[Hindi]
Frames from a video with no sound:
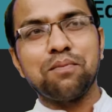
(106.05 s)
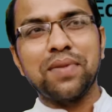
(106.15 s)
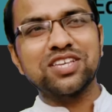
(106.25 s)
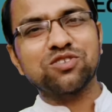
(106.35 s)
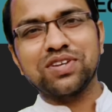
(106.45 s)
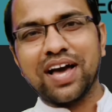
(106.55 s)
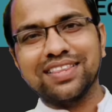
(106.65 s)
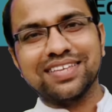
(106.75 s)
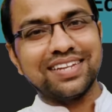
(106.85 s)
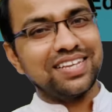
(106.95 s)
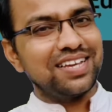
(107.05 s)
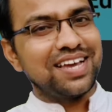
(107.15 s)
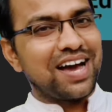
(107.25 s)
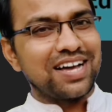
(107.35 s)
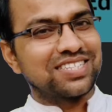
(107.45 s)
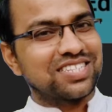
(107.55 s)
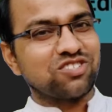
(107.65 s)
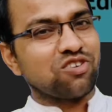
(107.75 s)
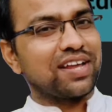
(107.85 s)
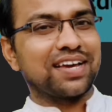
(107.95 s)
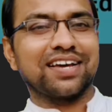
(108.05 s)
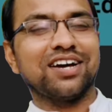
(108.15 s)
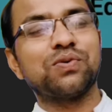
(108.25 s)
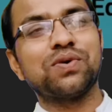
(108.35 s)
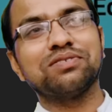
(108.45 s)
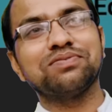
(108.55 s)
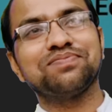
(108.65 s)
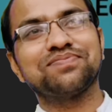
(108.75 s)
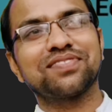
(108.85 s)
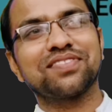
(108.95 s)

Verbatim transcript: मैं इसको याद के लिए स्क्रीन शॉट लेकर रखा हुआ हूँ